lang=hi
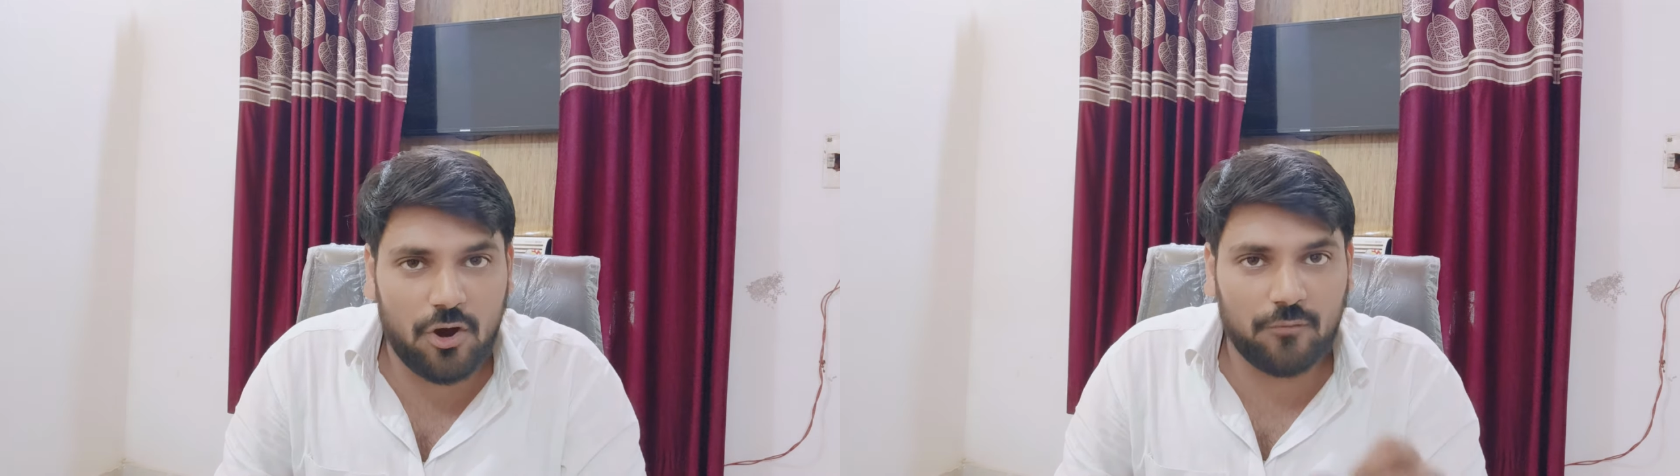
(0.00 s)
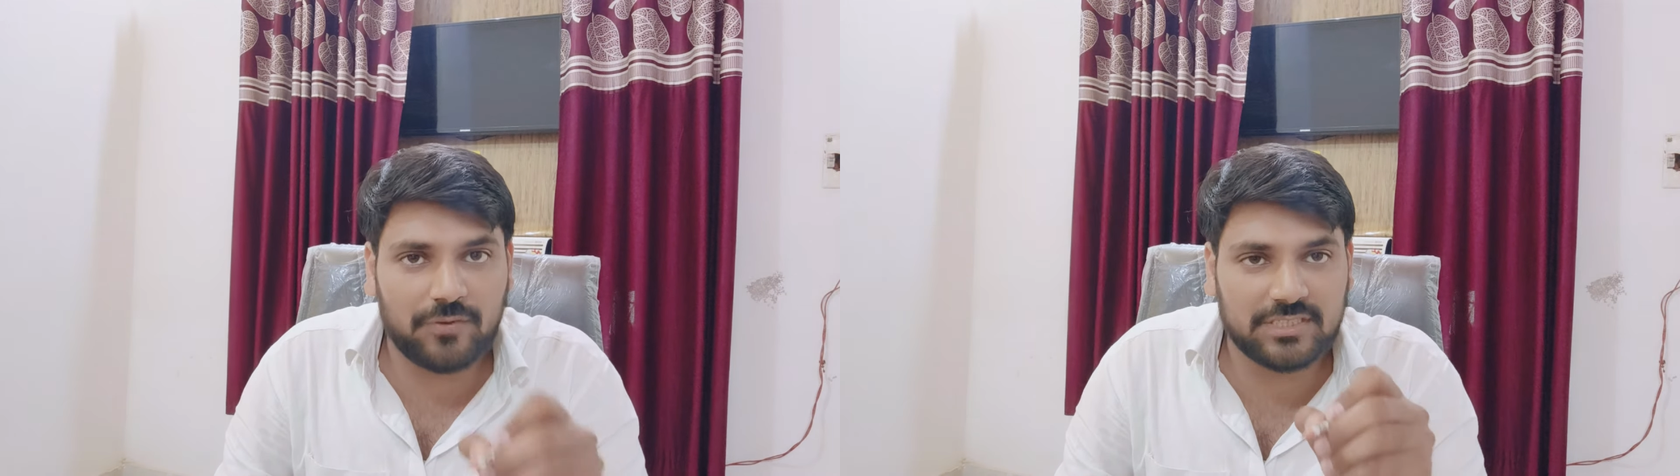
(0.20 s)

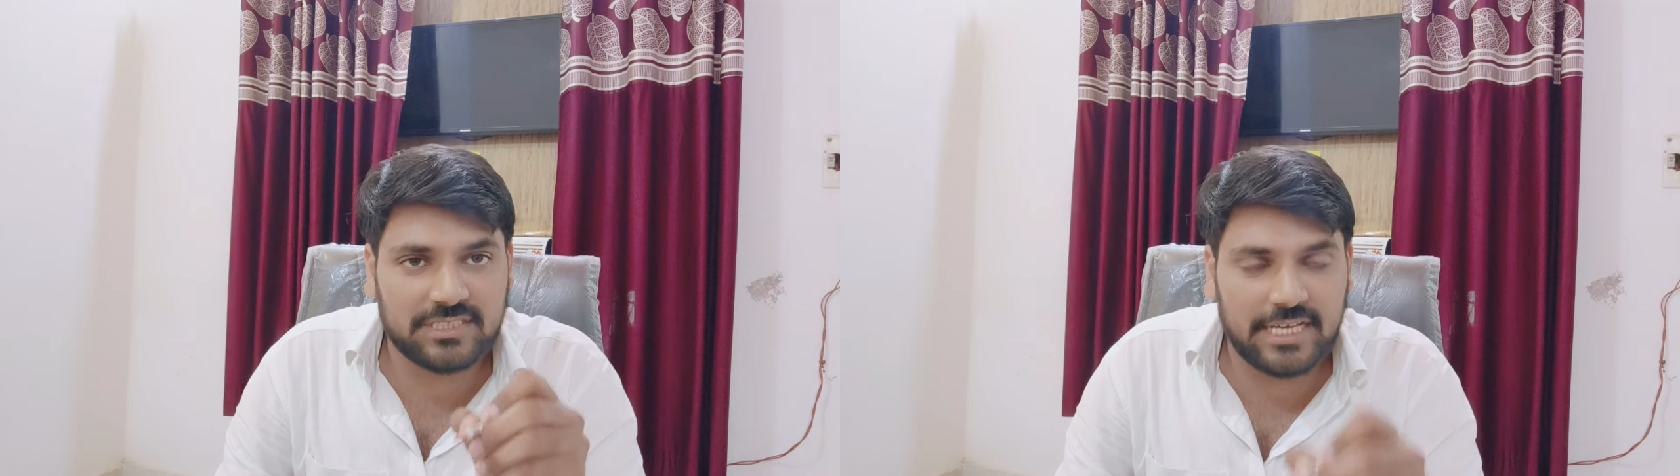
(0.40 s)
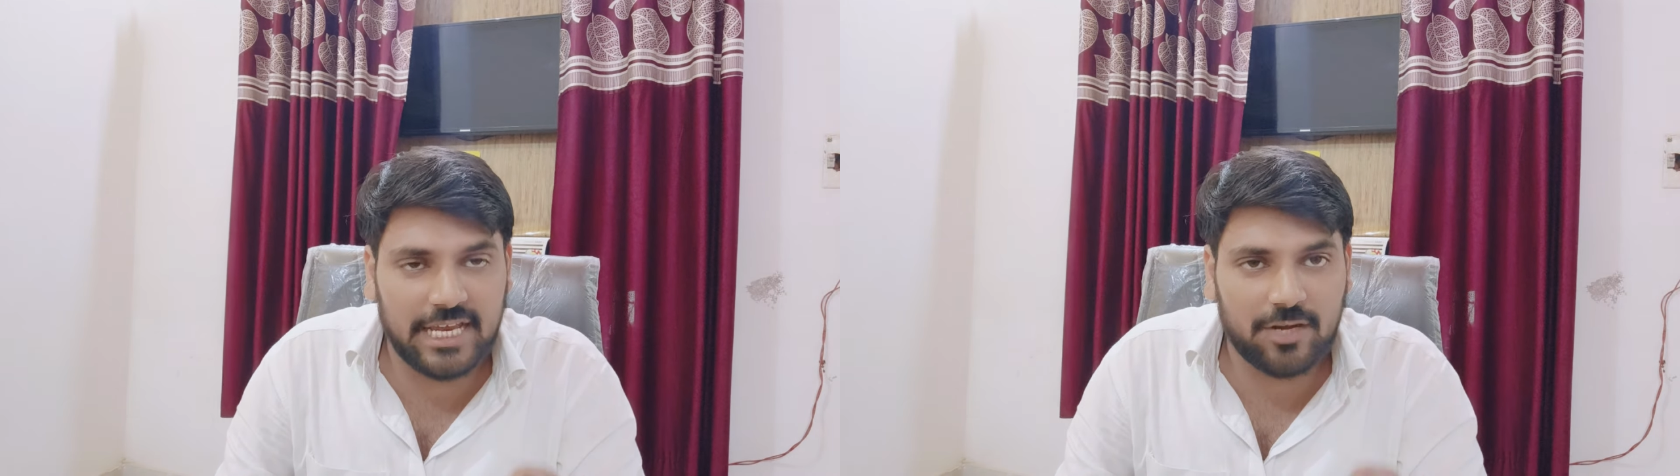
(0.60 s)
ऑफिस
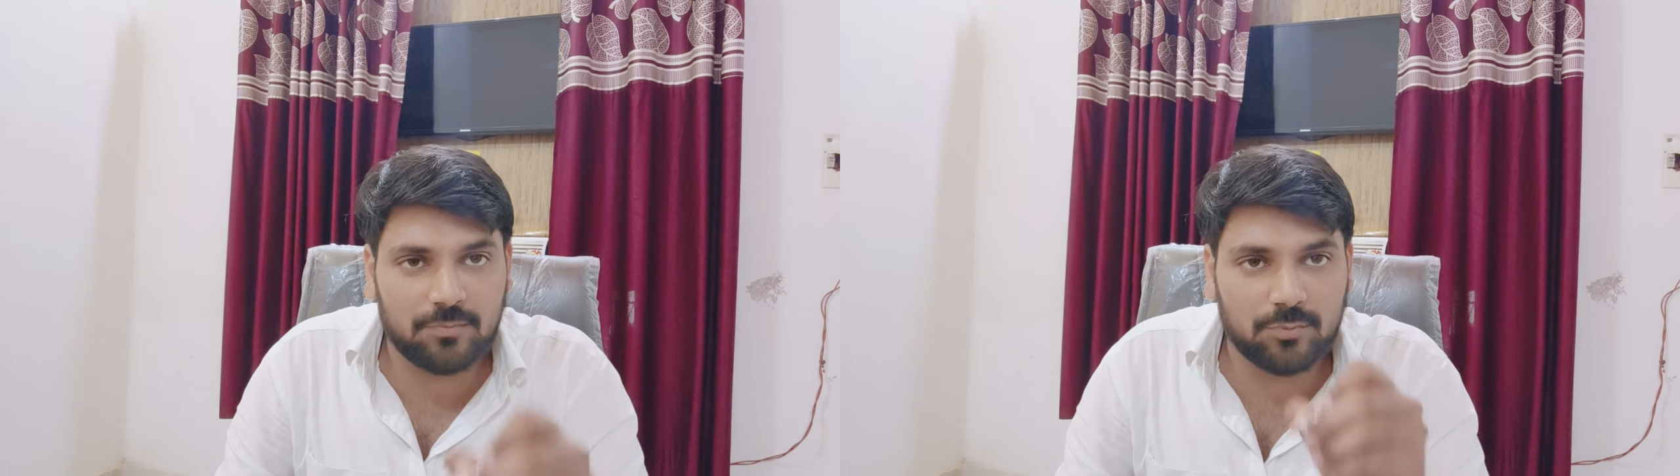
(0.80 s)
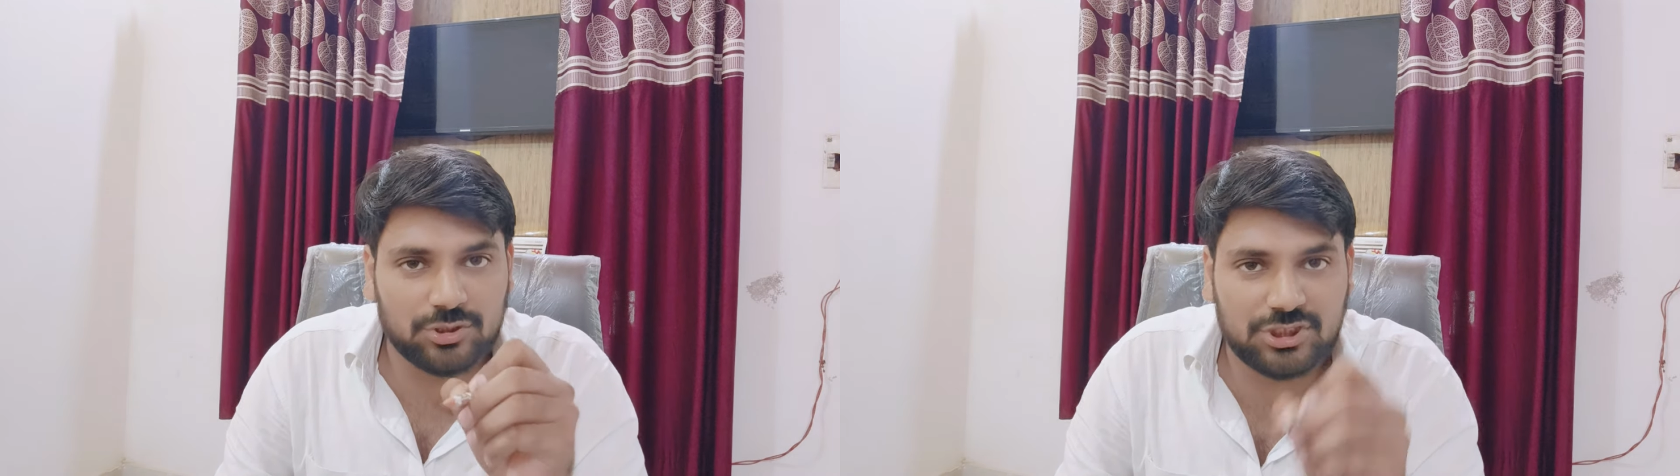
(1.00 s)
के एक
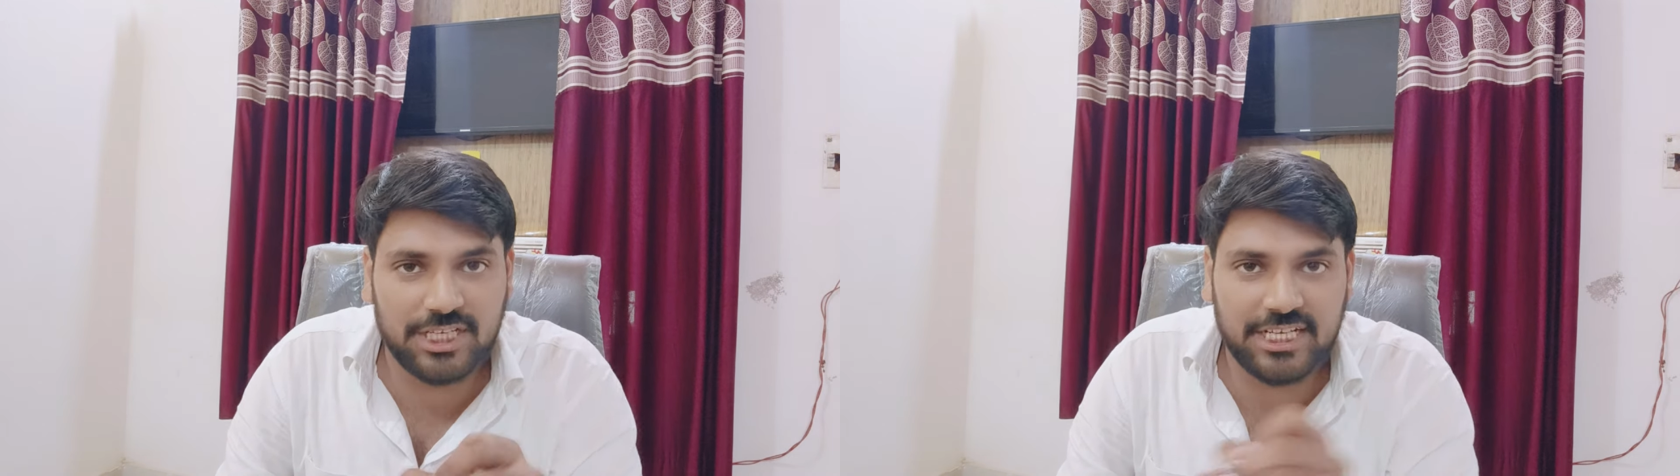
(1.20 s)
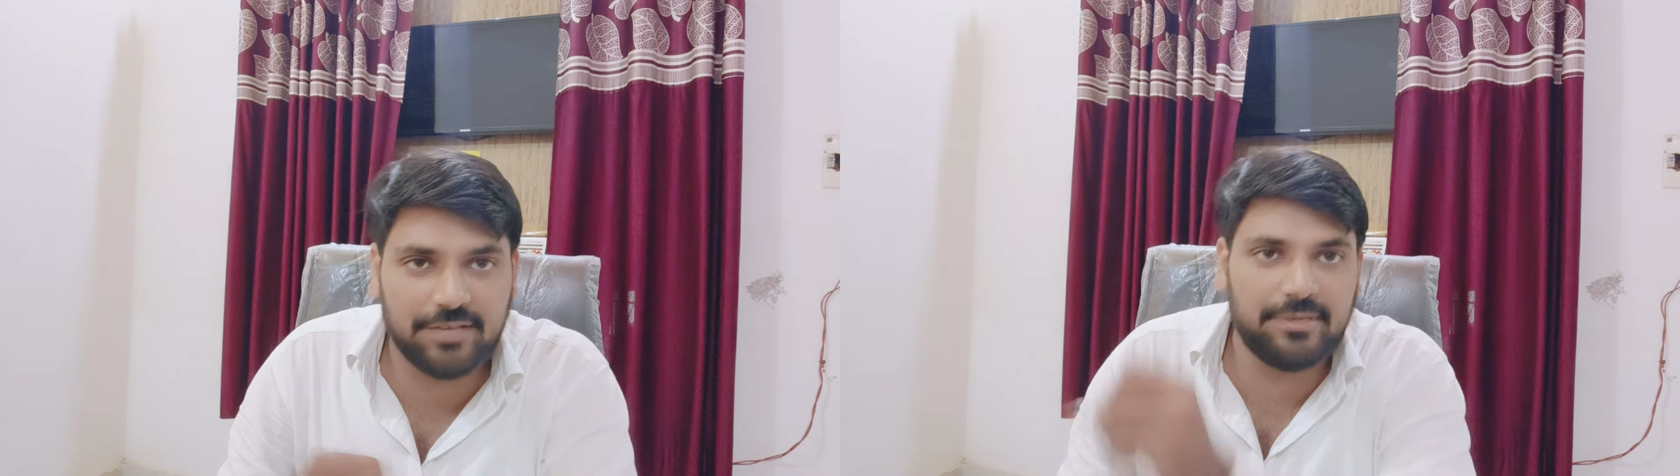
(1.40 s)

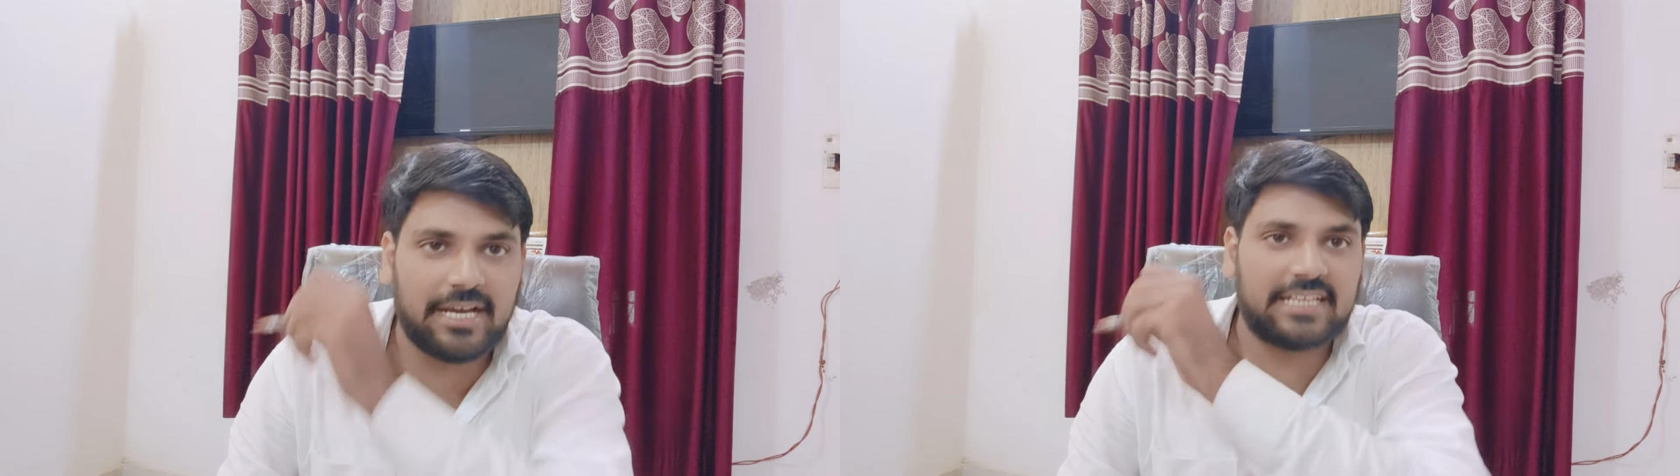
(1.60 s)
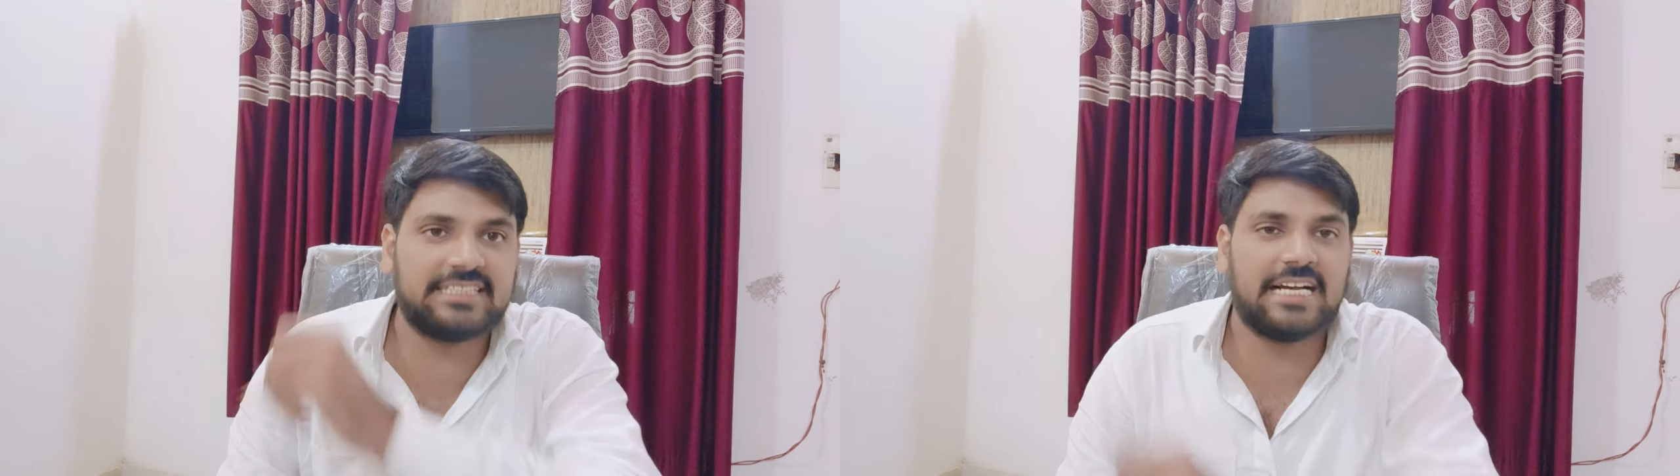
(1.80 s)
मुंशी की भी
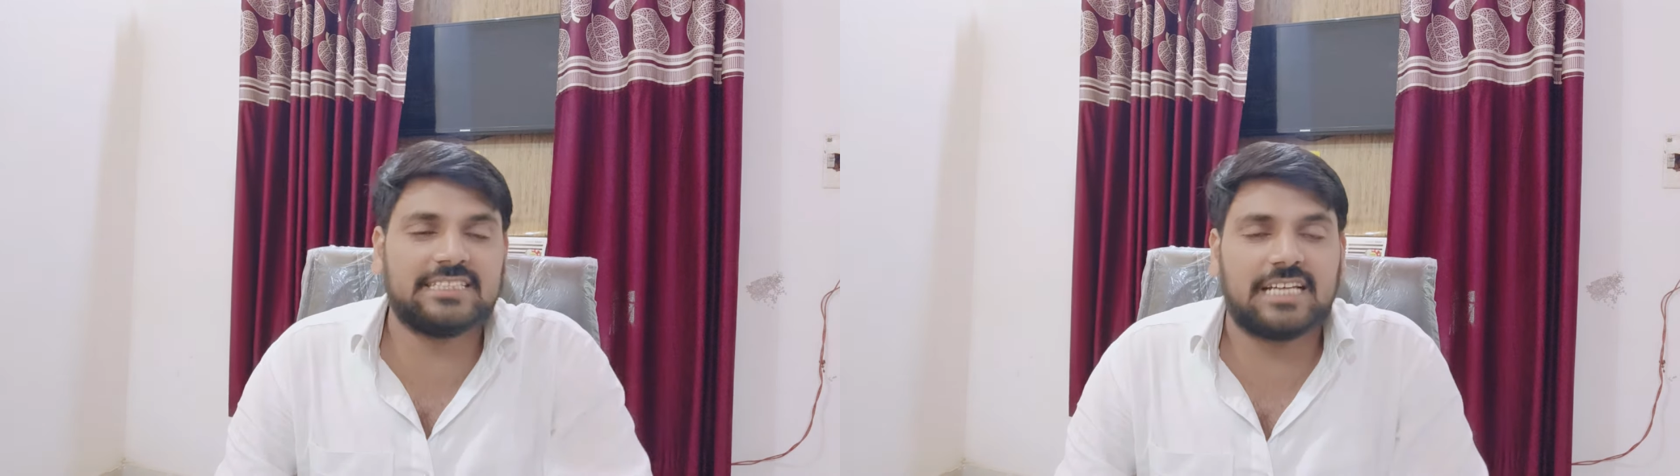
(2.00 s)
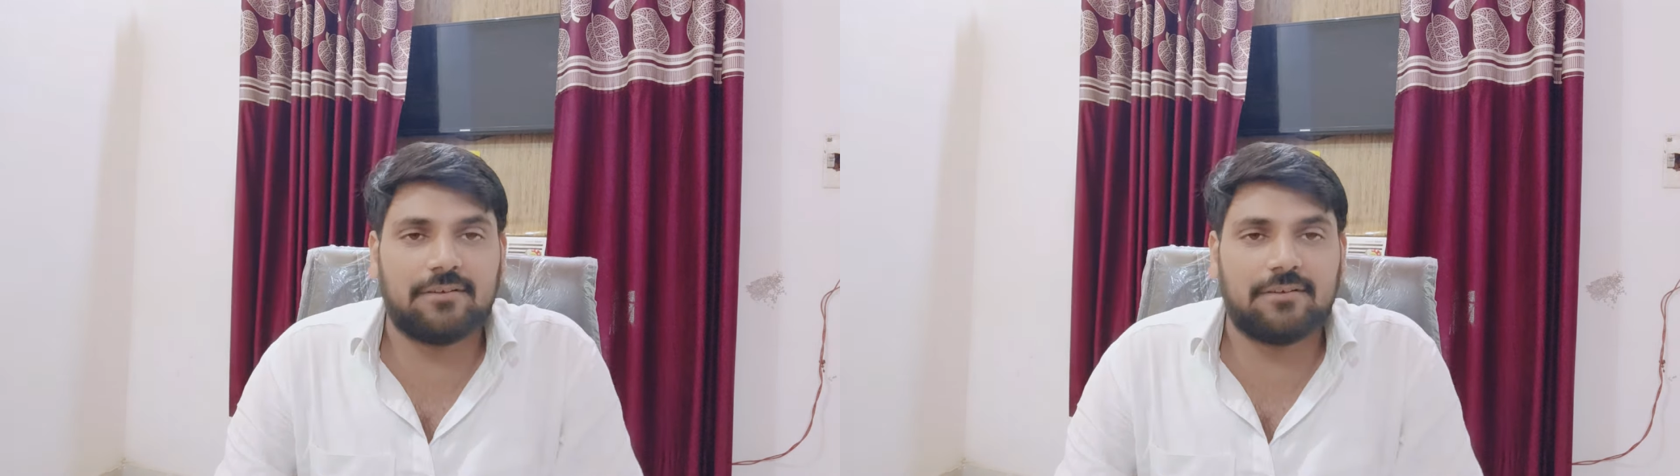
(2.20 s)
अगर जांच